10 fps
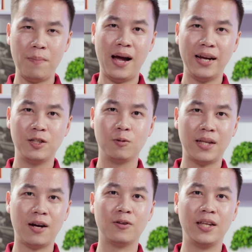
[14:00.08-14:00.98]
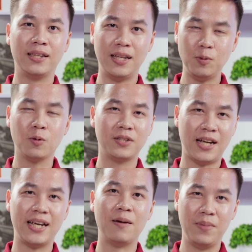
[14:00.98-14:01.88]
mã để chúng ta có thể tiếp tục
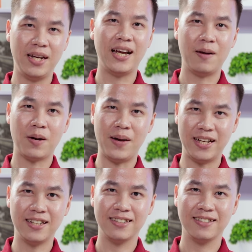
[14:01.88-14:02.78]
trải nghiệm mini game các bạn nhé.